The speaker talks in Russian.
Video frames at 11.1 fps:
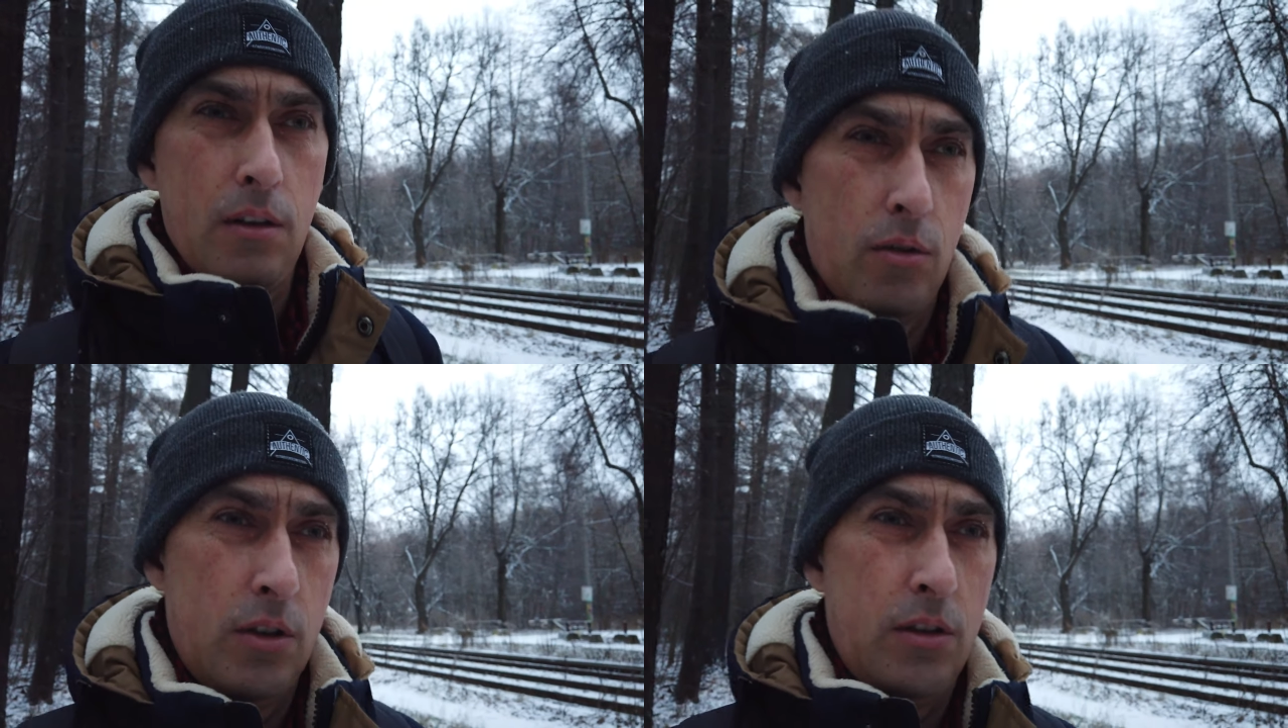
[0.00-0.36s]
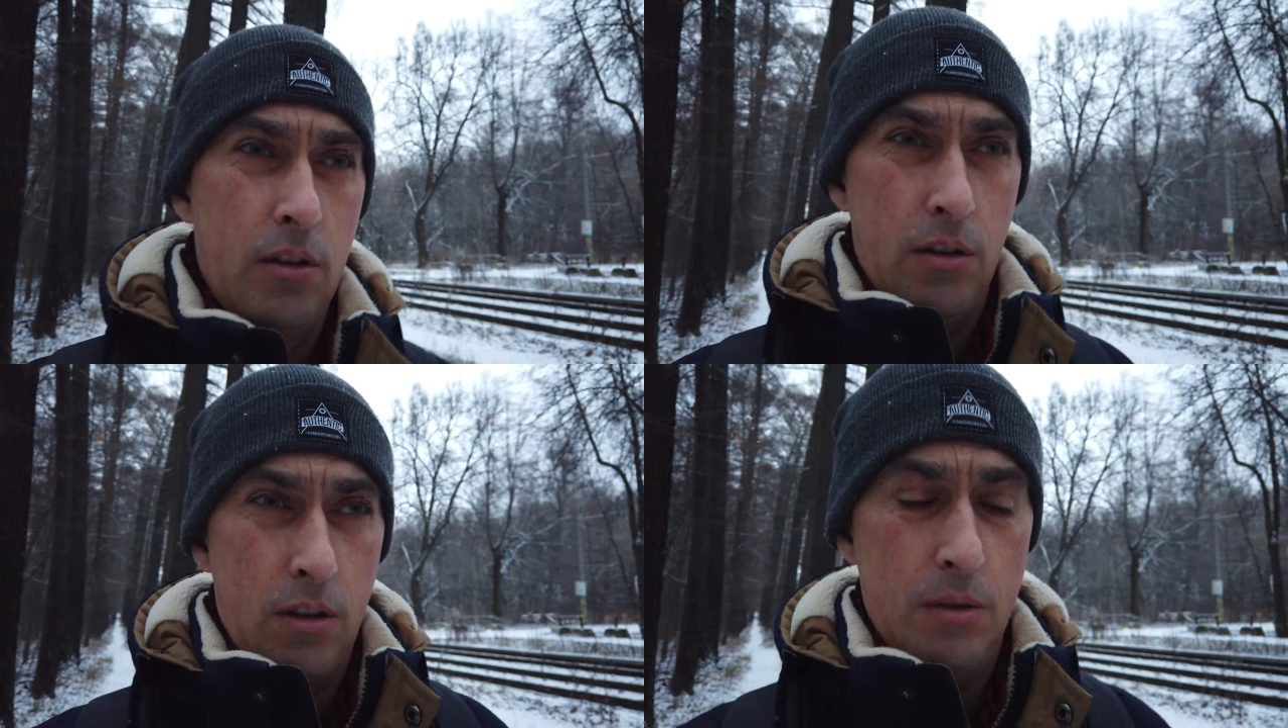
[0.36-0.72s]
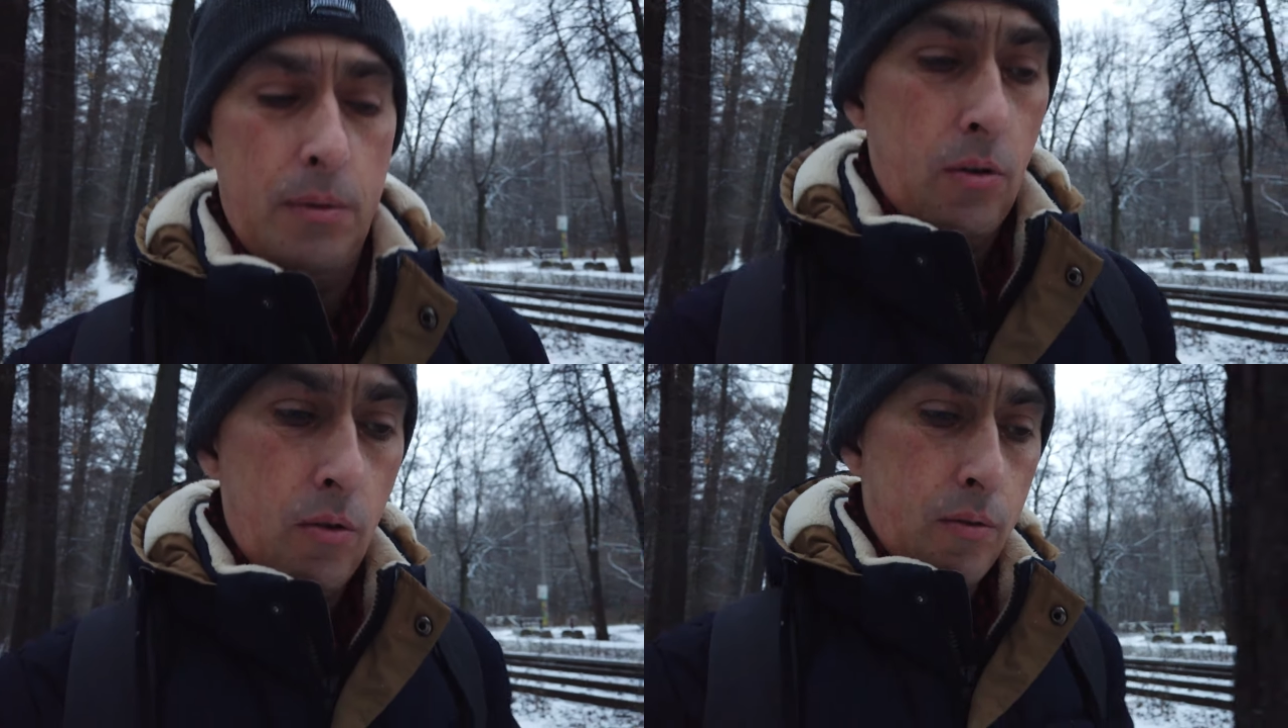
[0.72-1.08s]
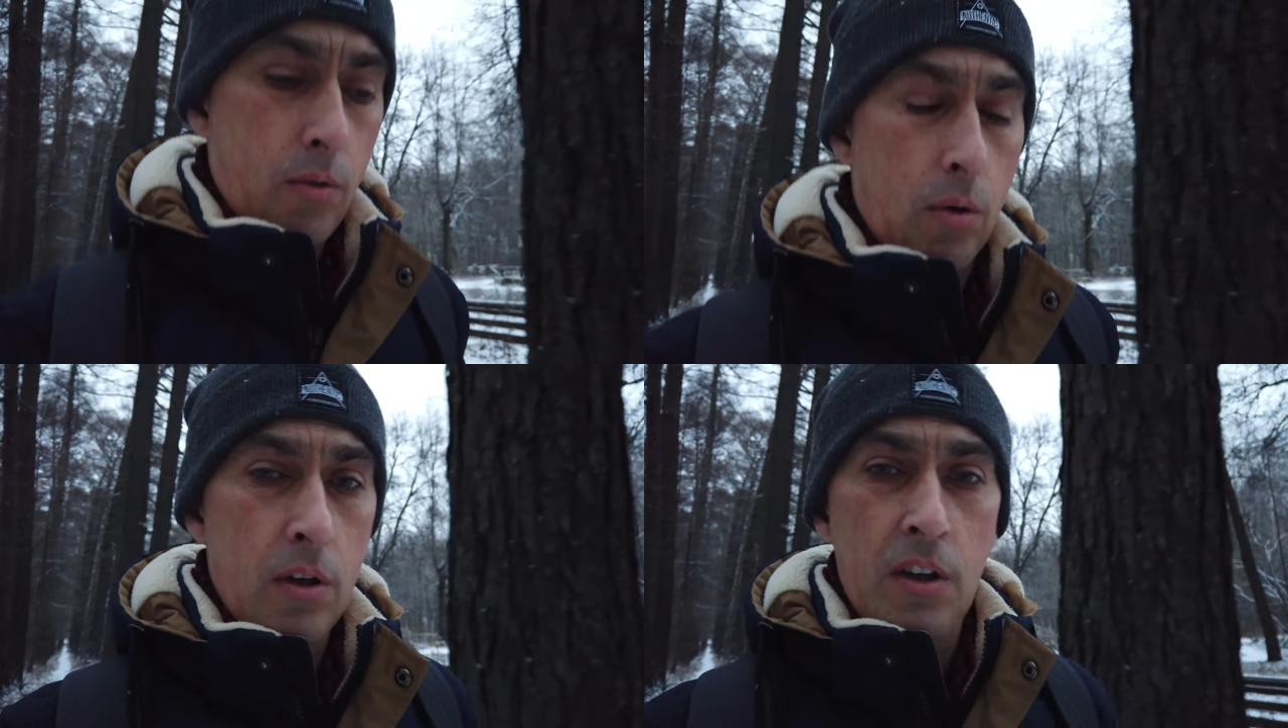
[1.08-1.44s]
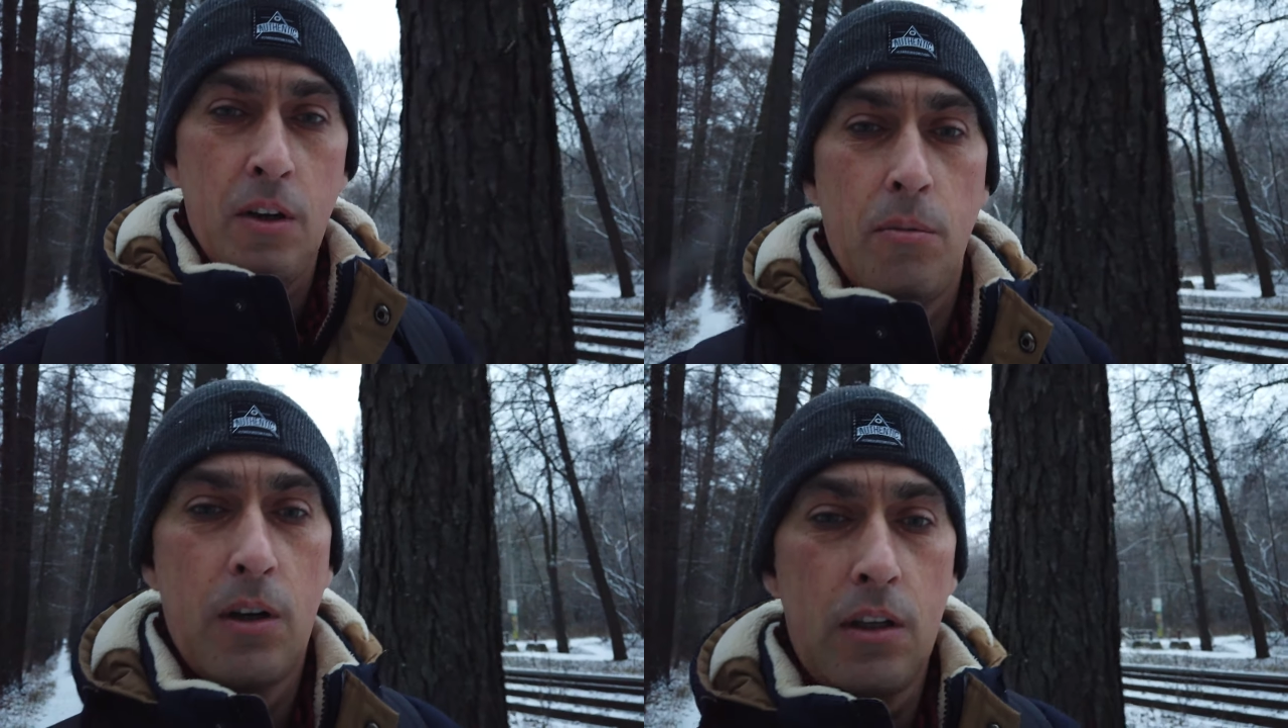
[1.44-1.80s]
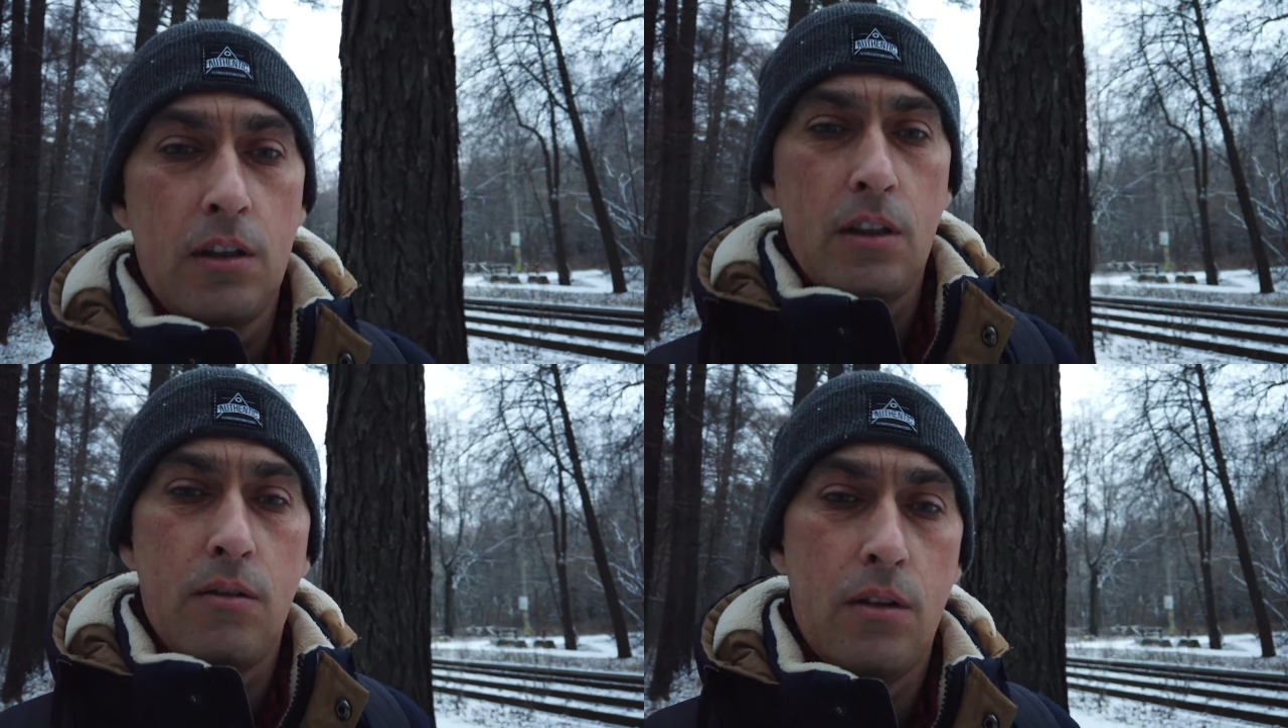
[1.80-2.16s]
Я уже делал распаковку
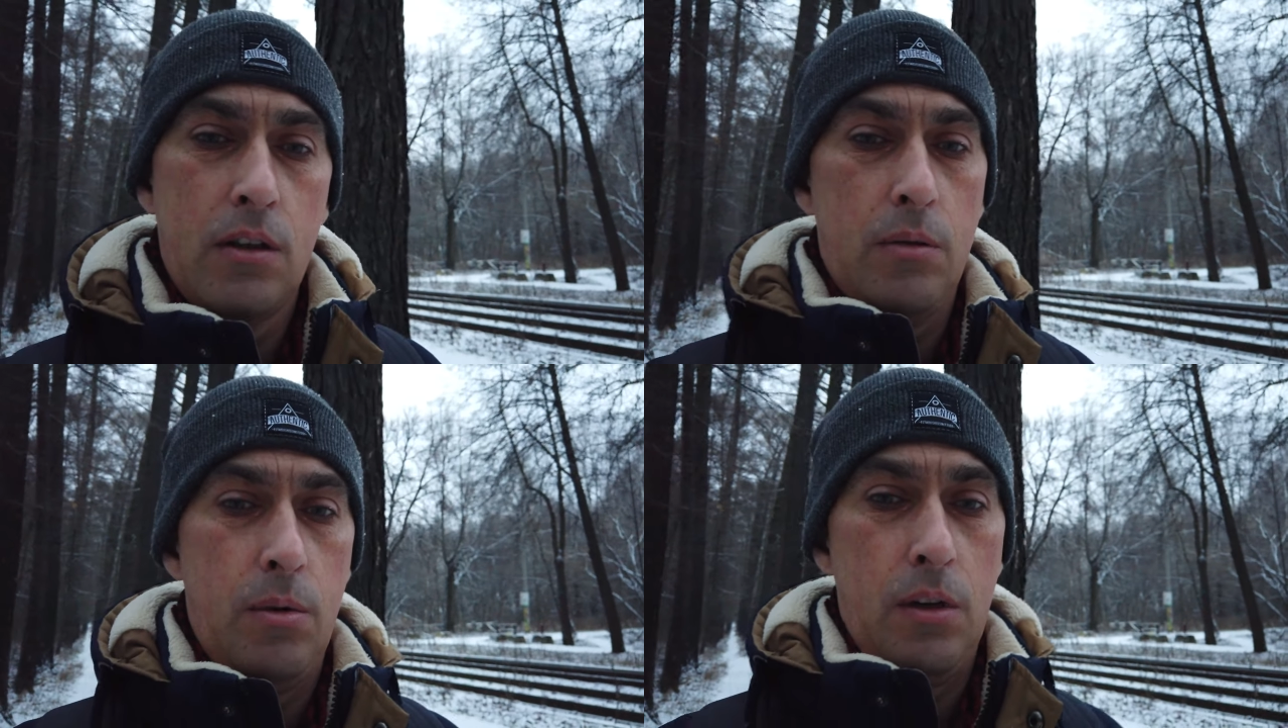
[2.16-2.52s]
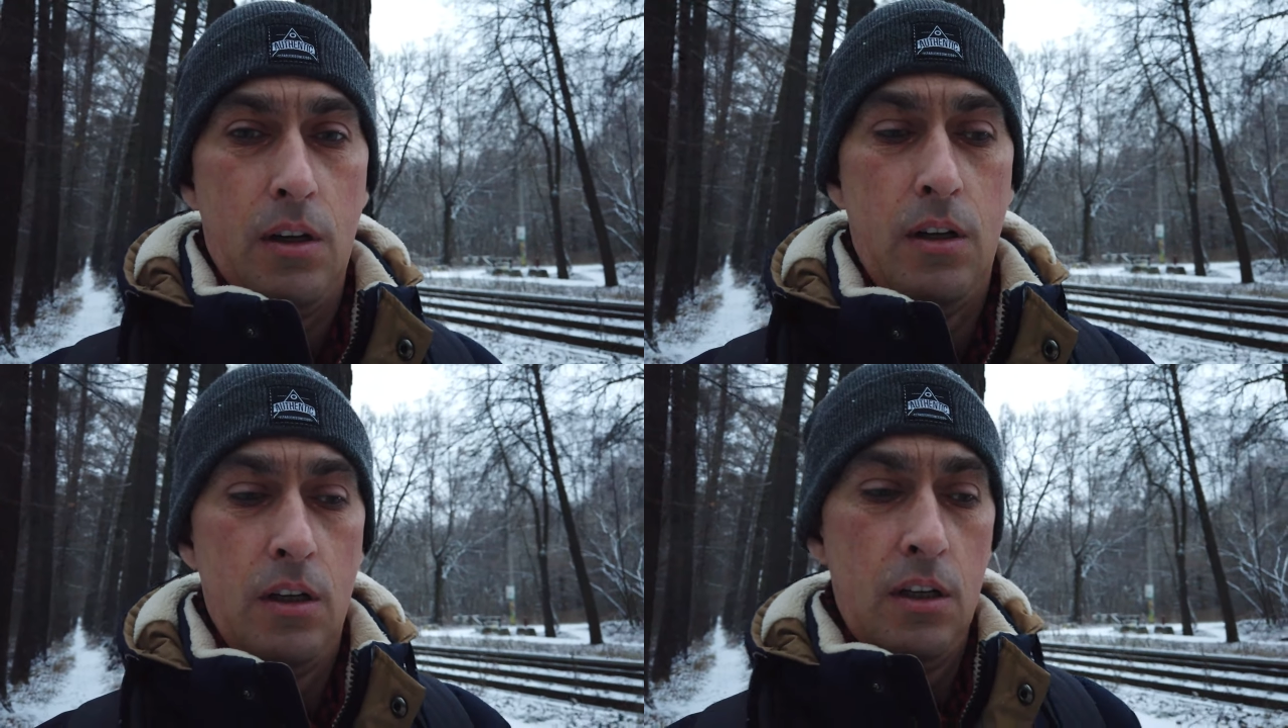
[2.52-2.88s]
магнитного кабеля.